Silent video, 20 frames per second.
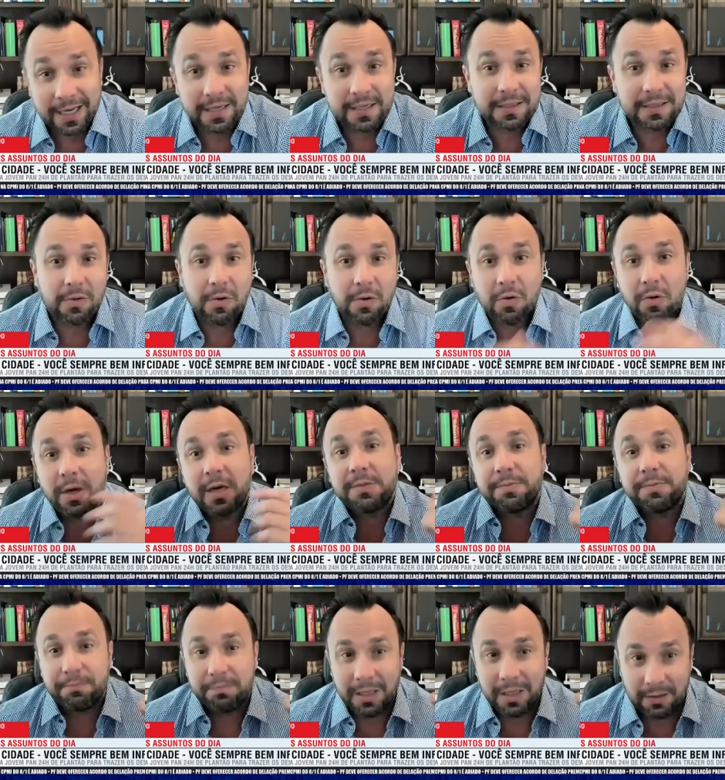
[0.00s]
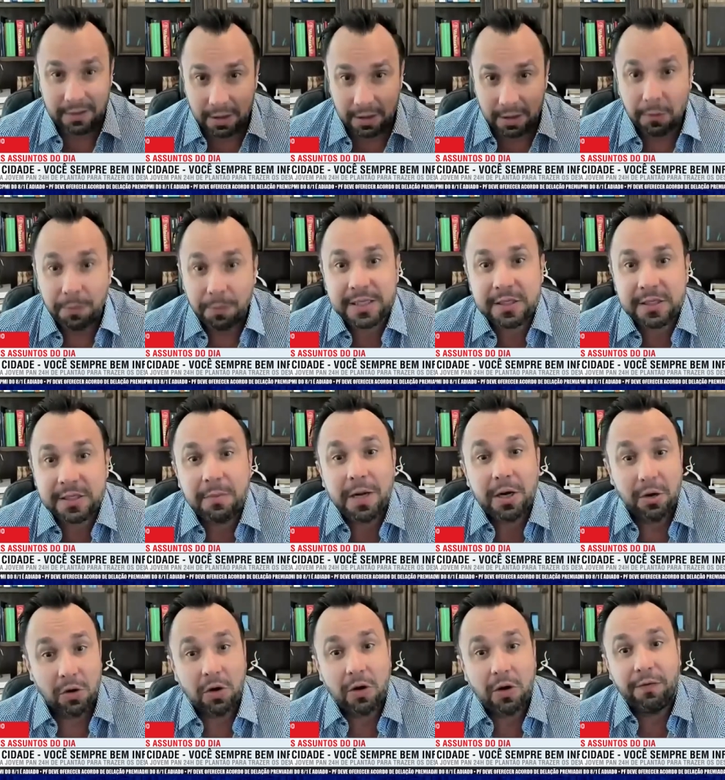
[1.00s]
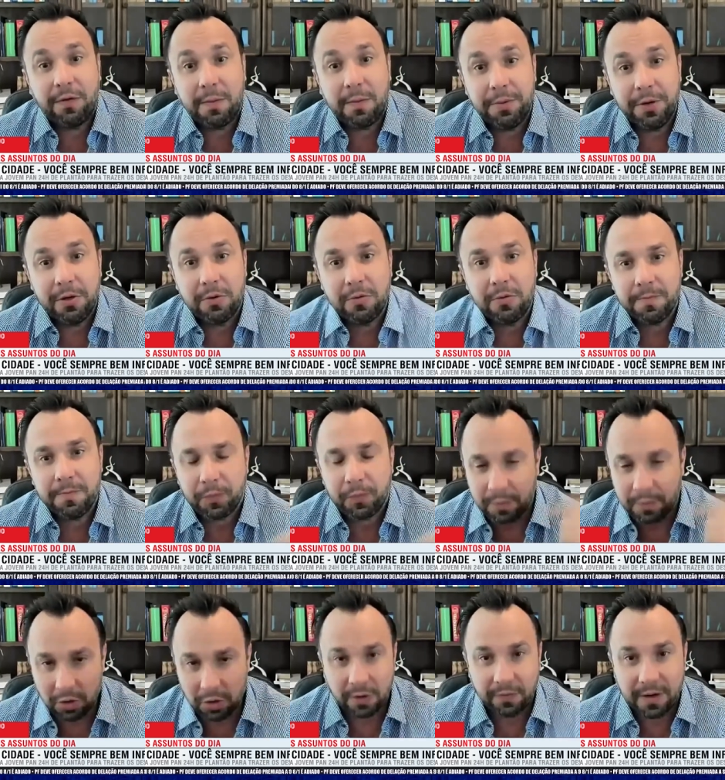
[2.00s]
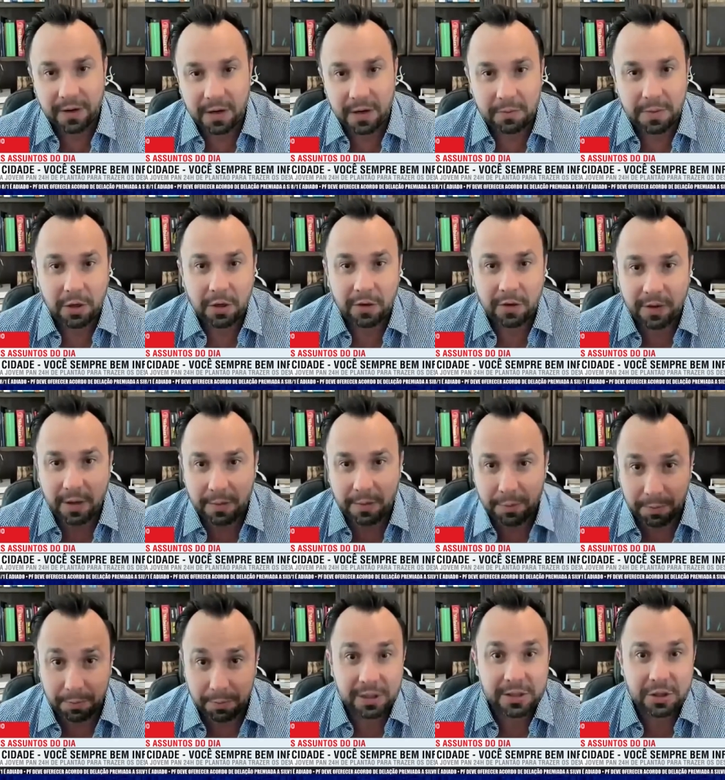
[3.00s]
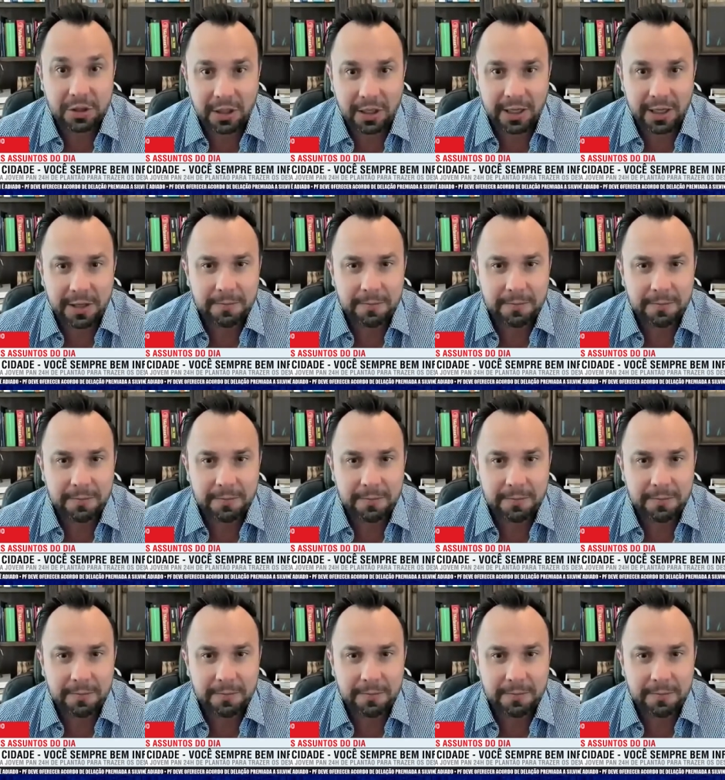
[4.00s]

Eles estão agora tentando passar uma nova bill, uma nova, uma nova proposta de